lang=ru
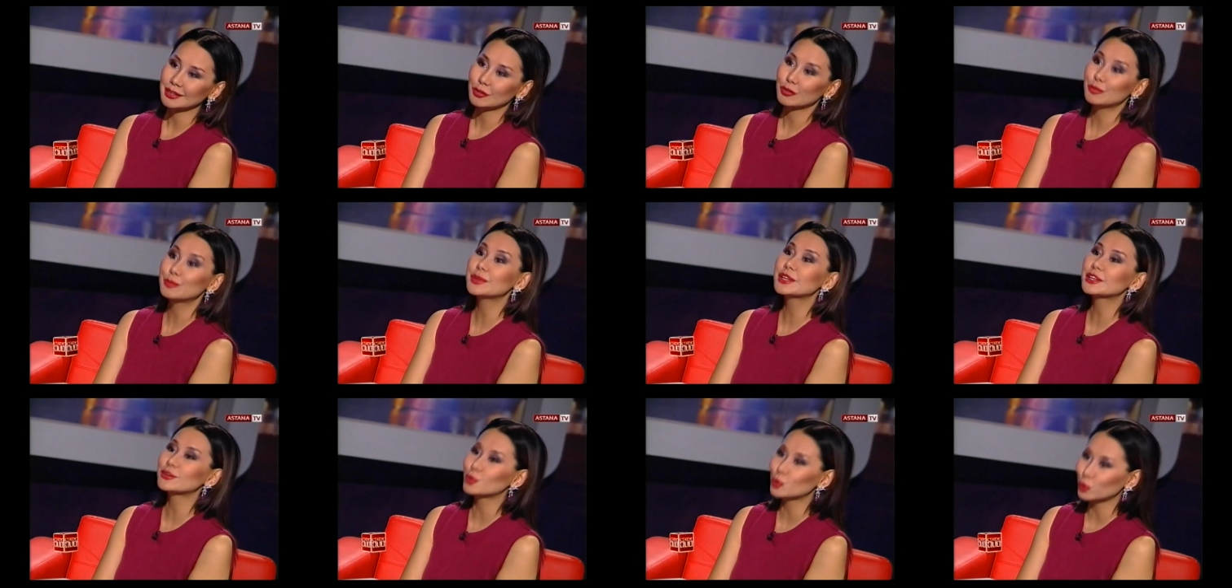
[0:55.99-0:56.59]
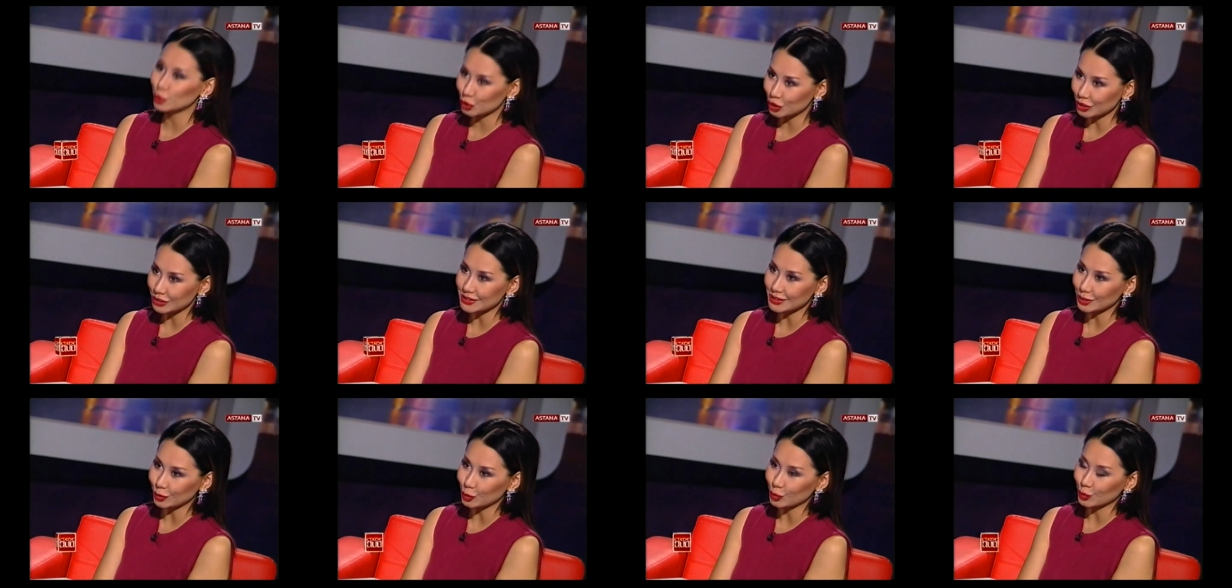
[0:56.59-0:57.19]
в первую
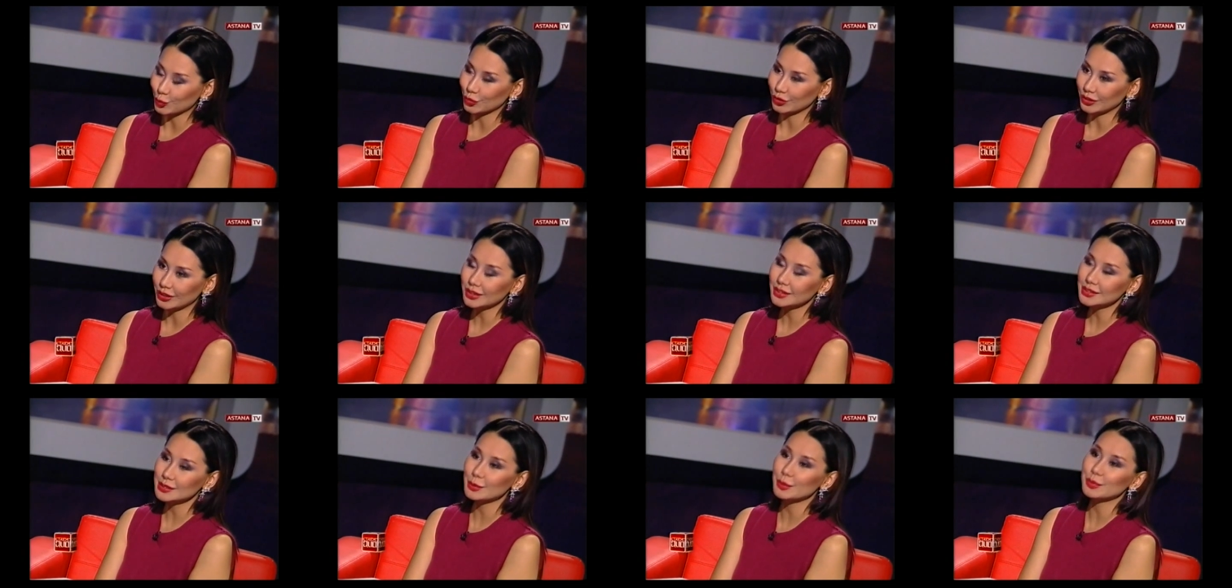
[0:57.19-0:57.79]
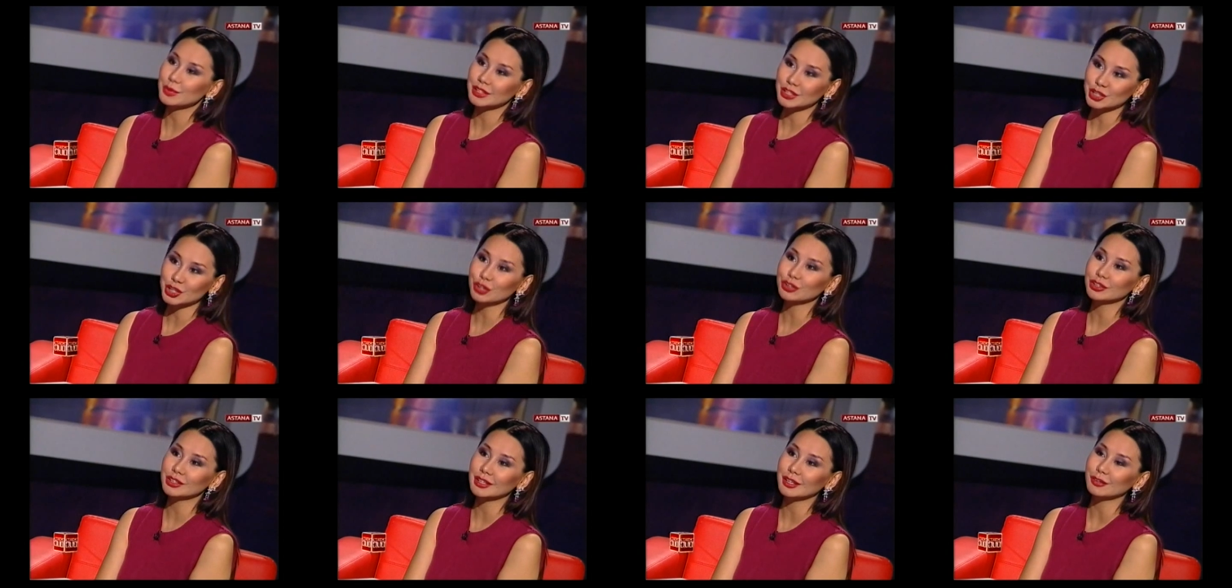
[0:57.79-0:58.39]
очередь, я думаю, да, тебя
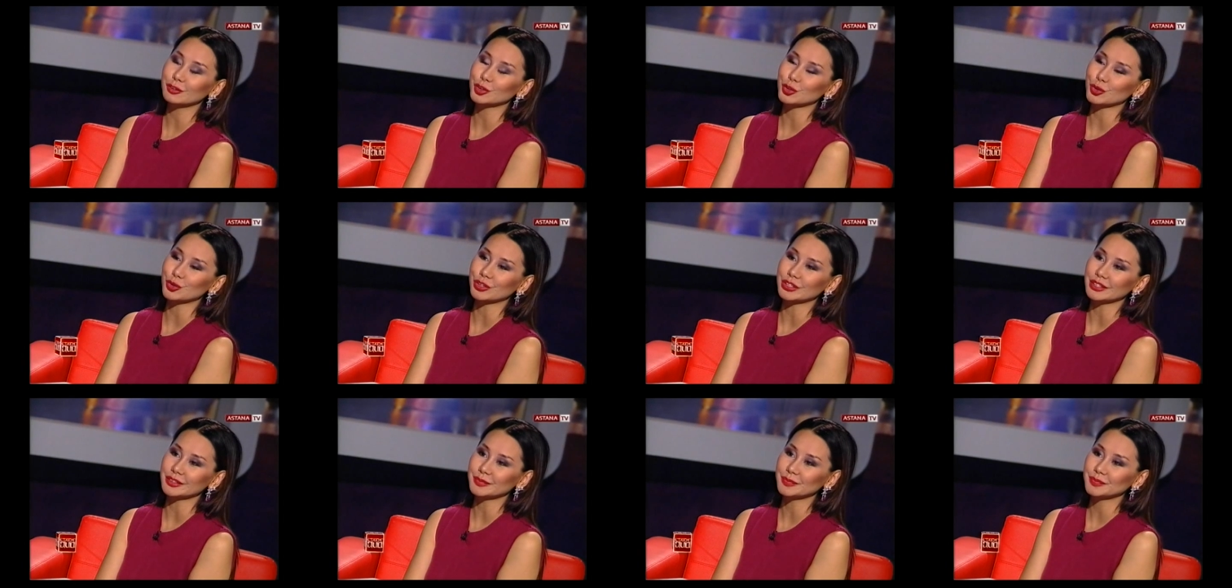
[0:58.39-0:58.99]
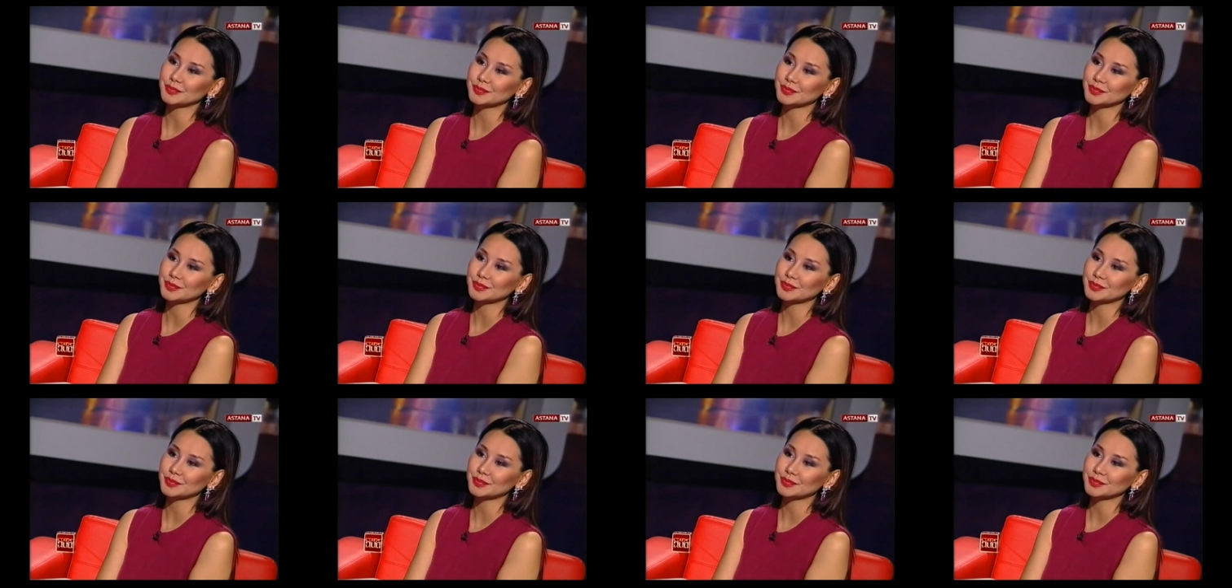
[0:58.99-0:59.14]
приглашают на главные роли.